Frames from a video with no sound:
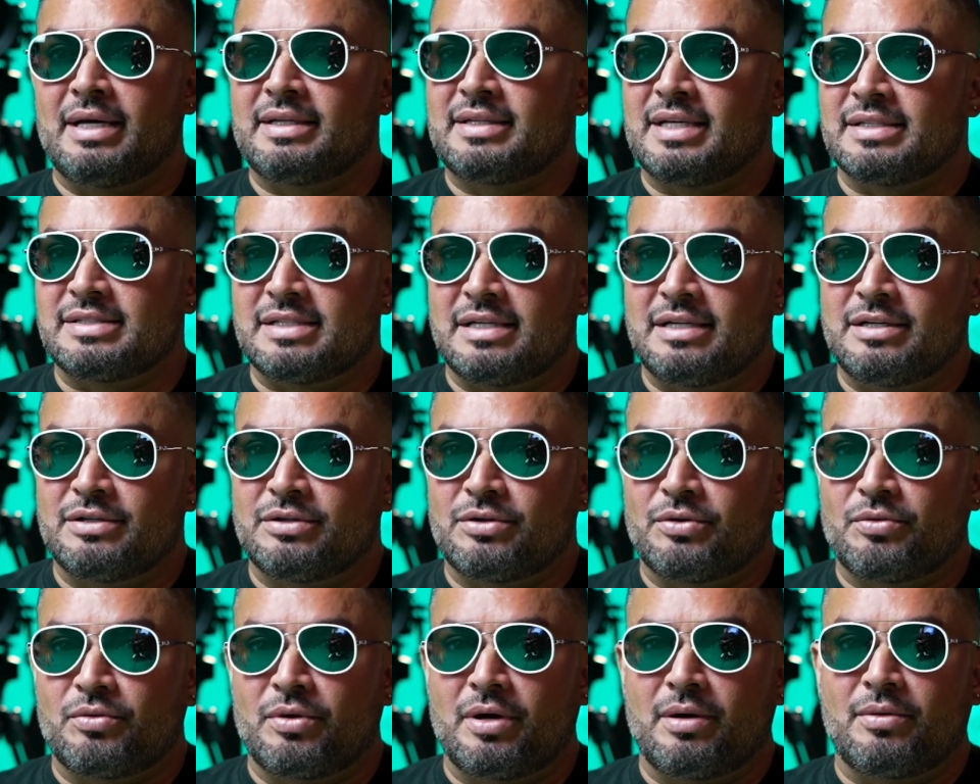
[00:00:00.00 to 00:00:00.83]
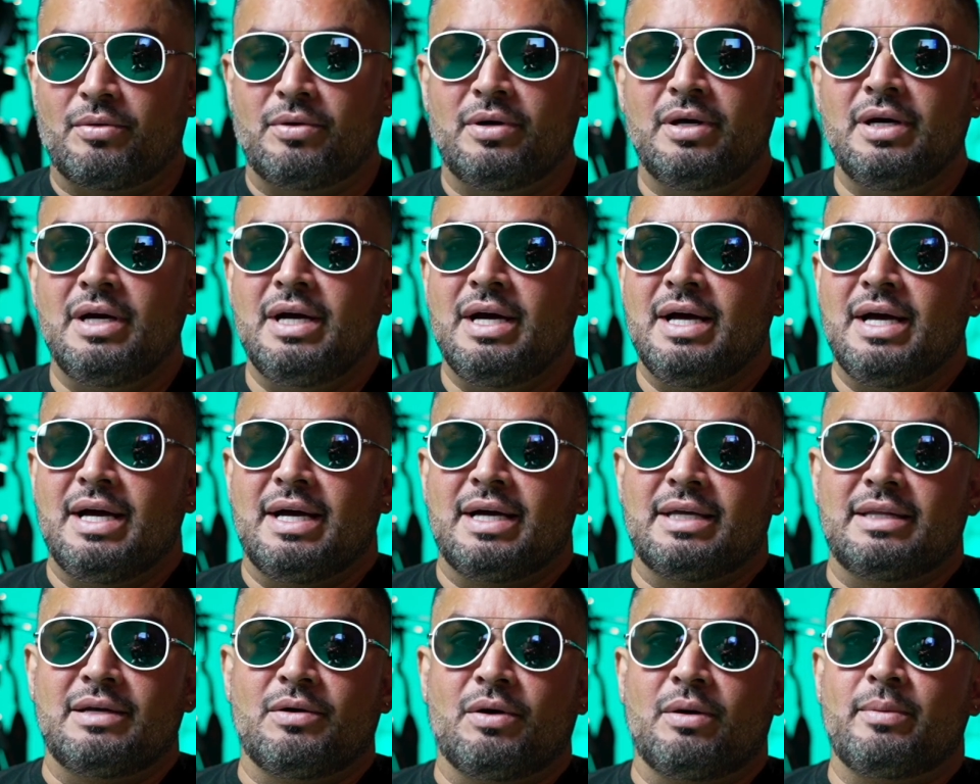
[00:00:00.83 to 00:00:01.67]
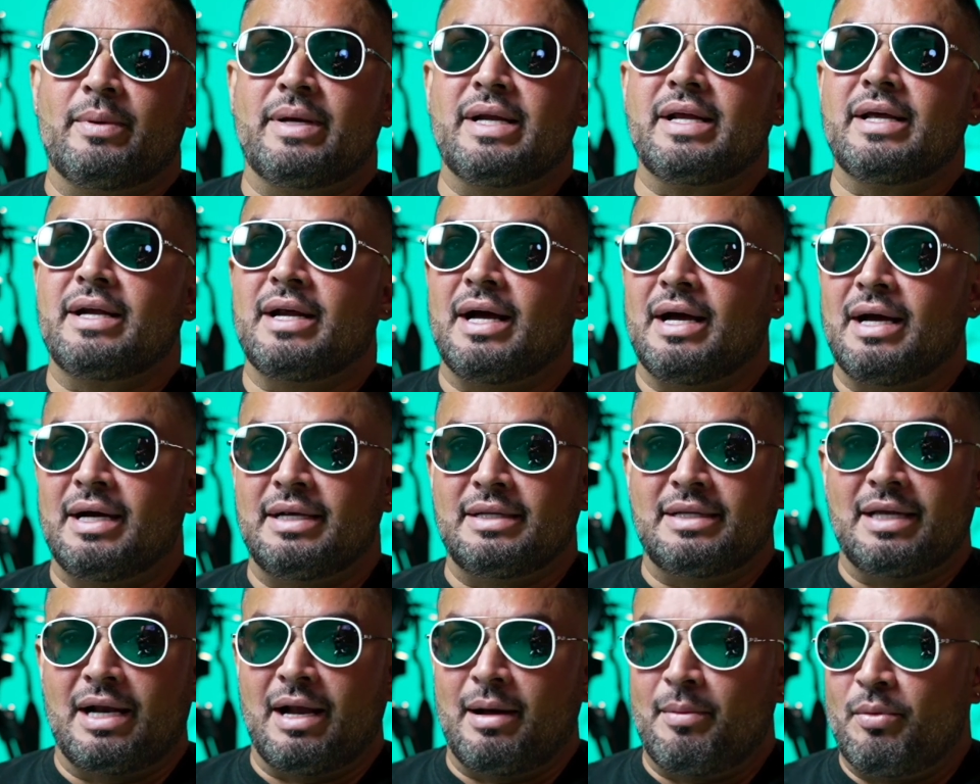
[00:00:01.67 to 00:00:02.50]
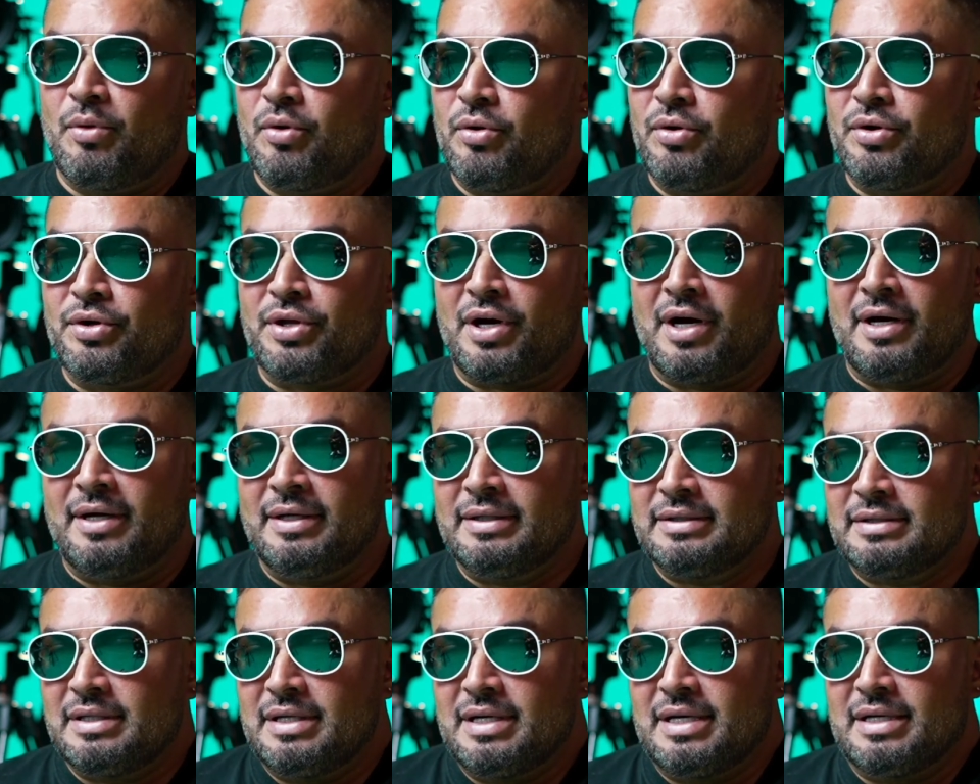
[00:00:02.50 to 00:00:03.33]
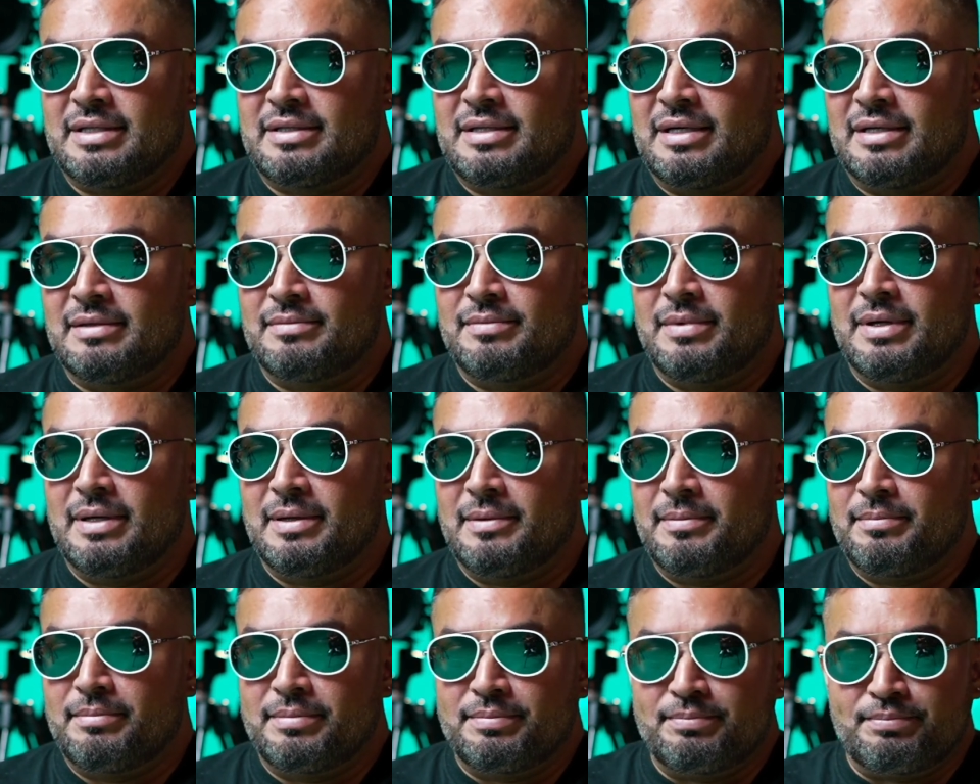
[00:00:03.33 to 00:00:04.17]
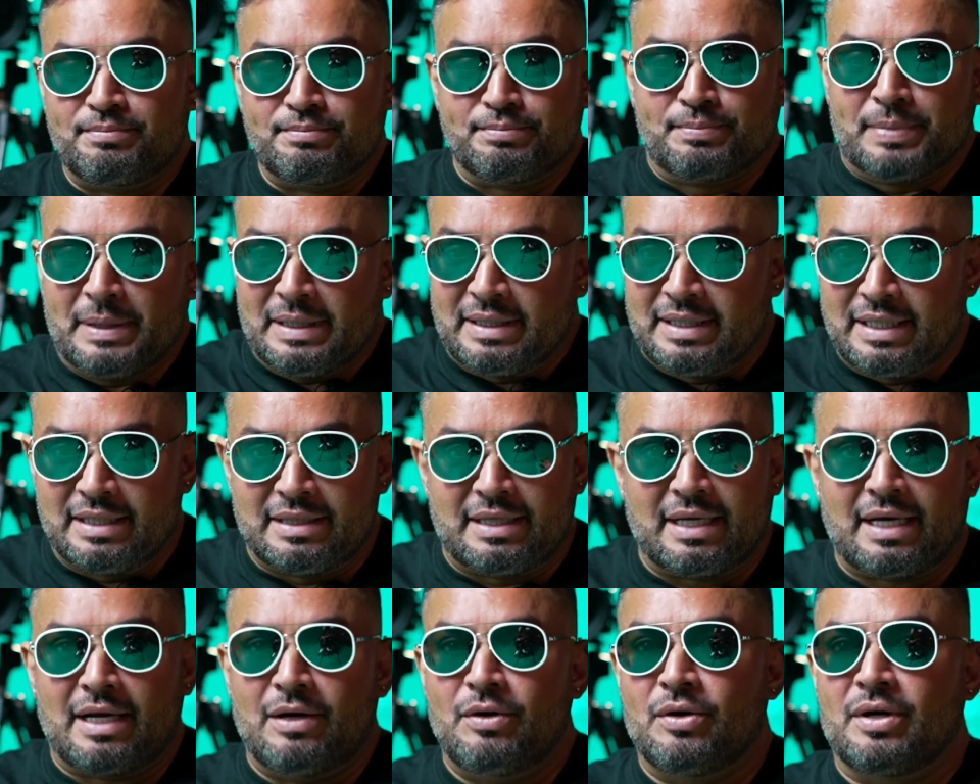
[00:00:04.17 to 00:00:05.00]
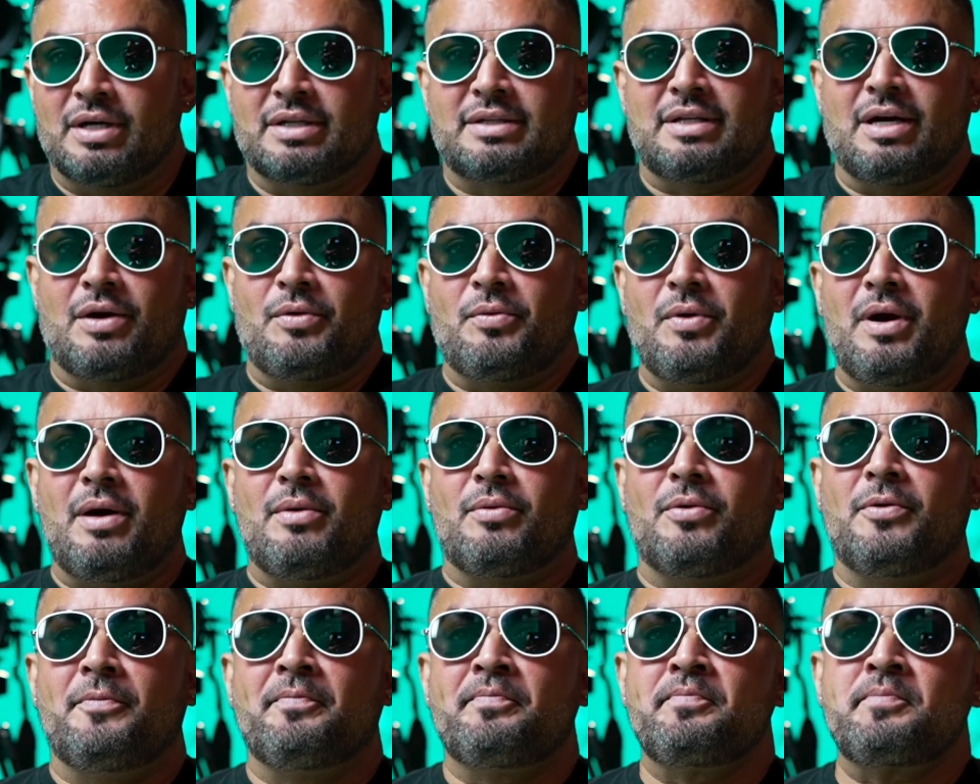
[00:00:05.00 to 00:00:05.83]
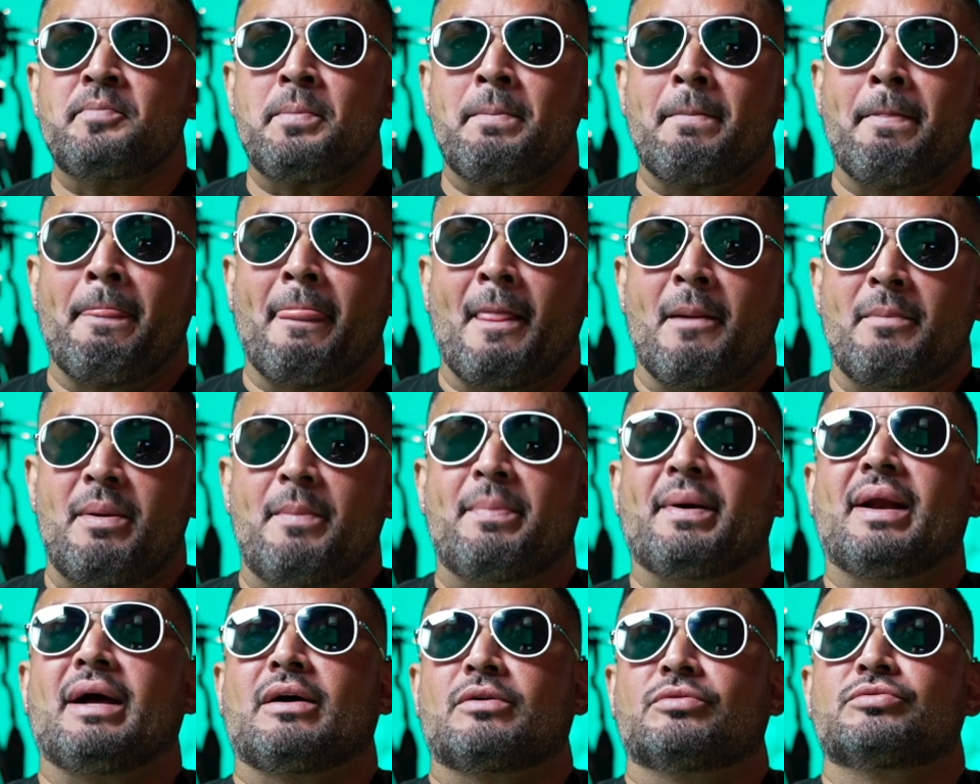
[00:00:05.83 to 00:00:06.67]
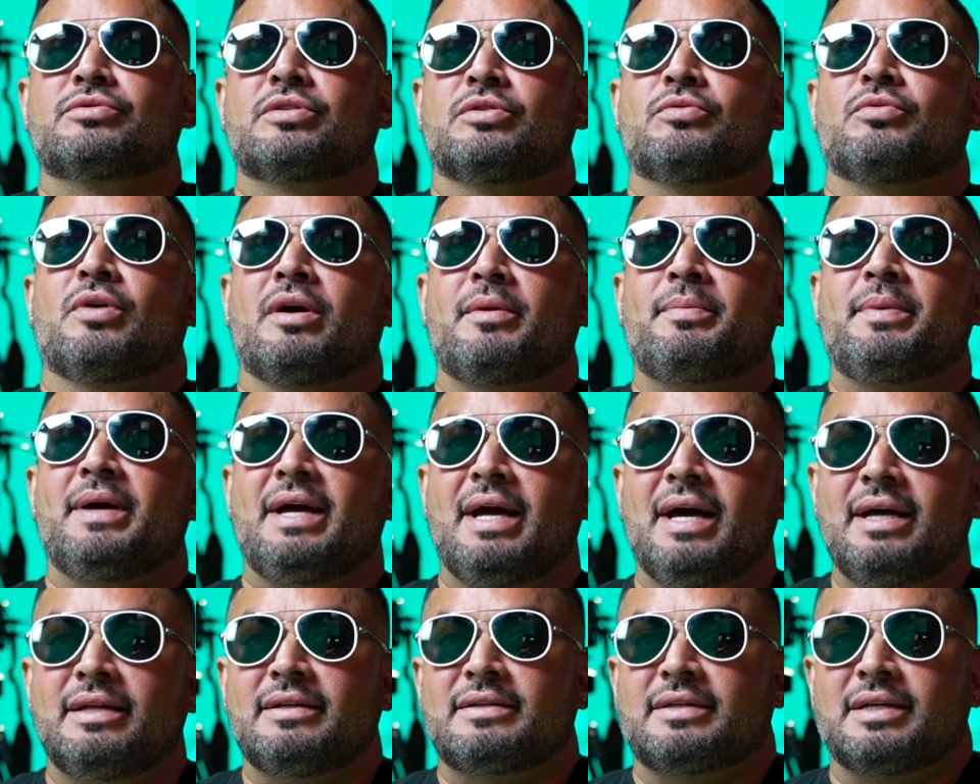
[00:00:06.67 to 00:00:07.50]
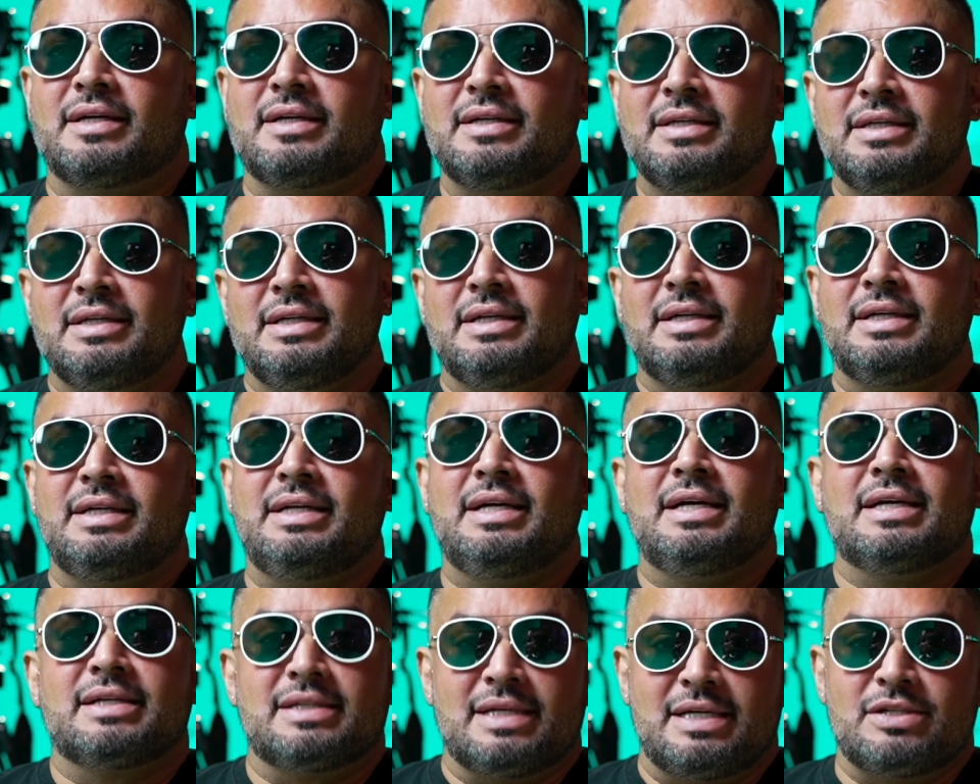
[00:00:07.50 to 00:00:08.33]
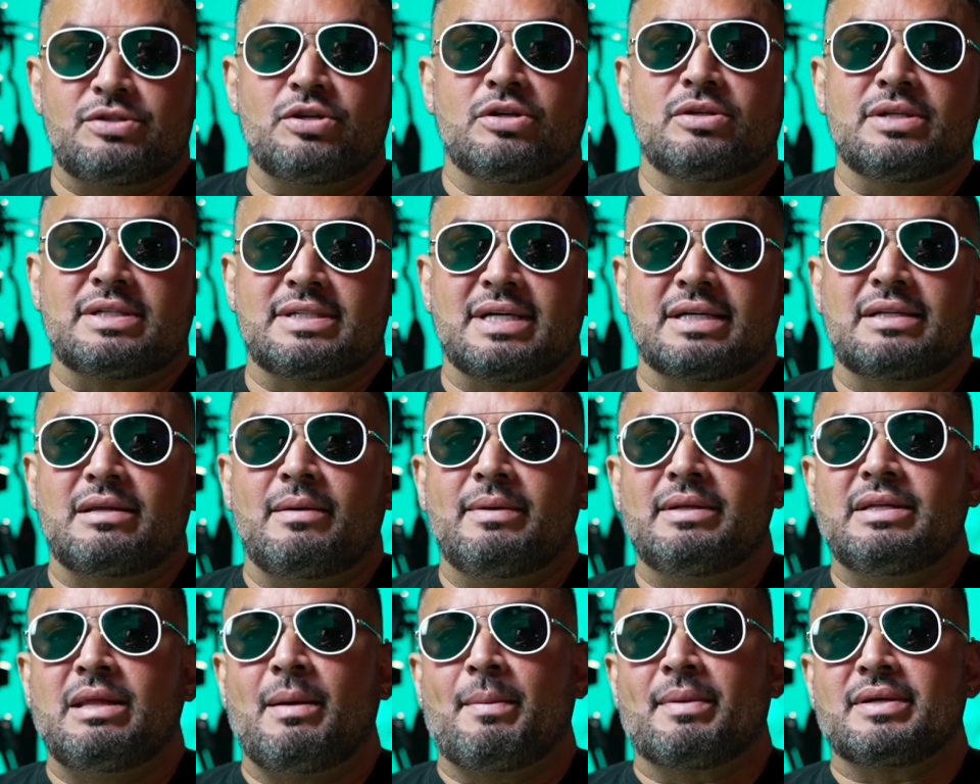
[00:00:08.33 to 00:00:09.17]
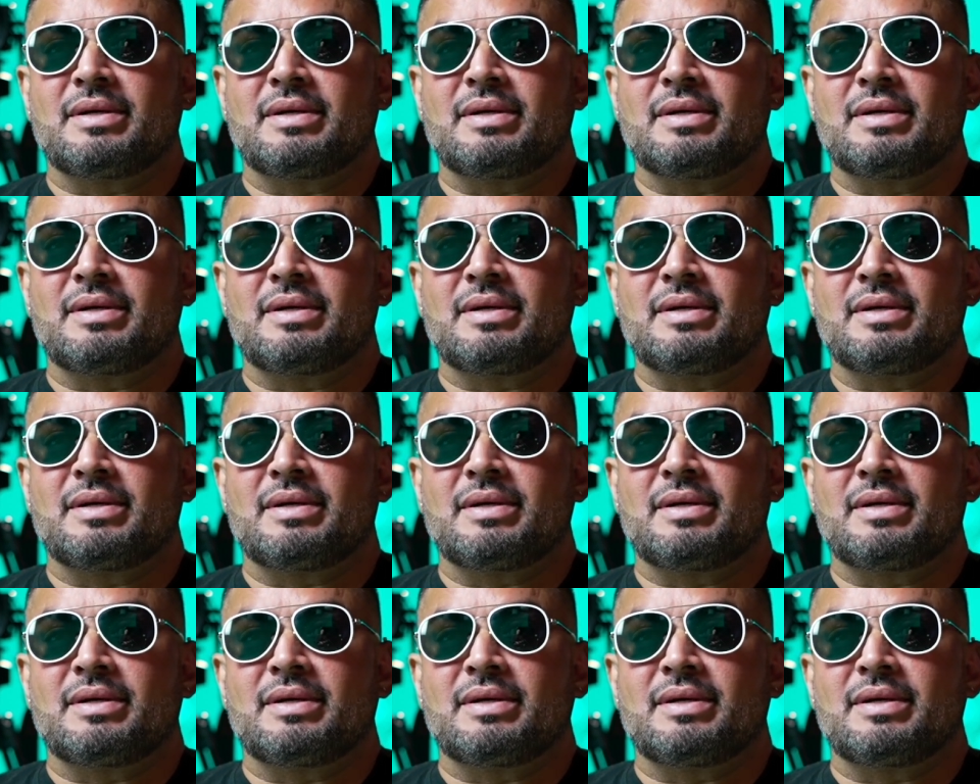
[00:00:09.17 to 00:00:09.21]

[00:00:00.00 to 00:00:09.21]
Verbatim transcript: qué está saliendo nuevo. De igual manera, el de la moda tiene que estar eh, pendiente qué es lo que está nuevo. Pues, para continuar vigente. Y eso exactamente